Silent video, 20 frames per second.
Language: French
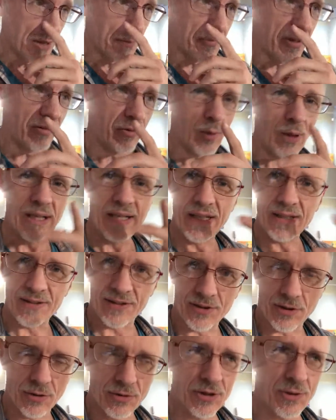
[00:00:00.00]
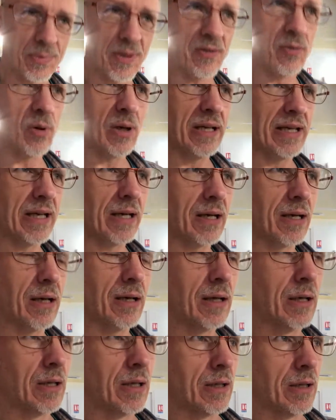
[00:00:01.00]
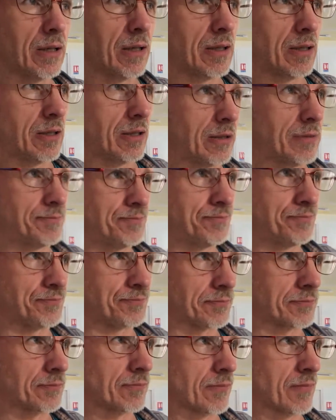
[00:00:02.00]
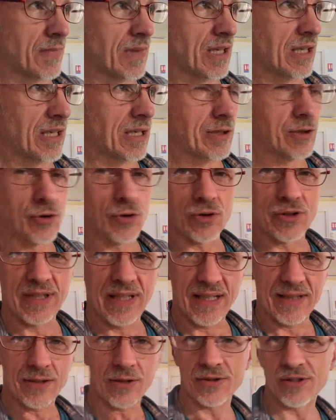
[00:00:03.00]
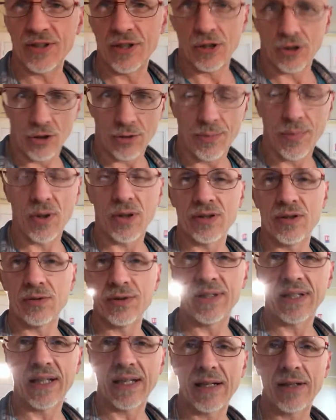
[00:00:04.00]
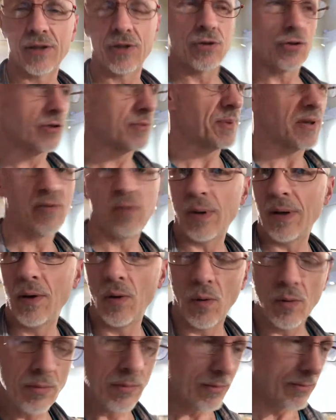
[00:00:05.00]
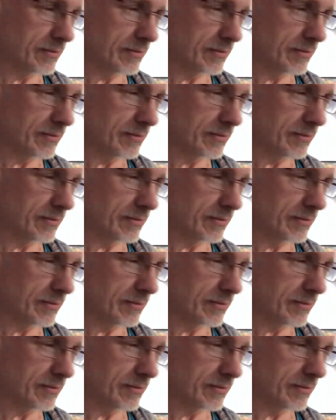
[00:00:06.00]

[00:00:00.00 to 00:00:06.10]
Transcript: Parfois, il y a un sens. Parfois, il y a euh, quelque chose qui est censé représenter quelque chose. Parfois, non.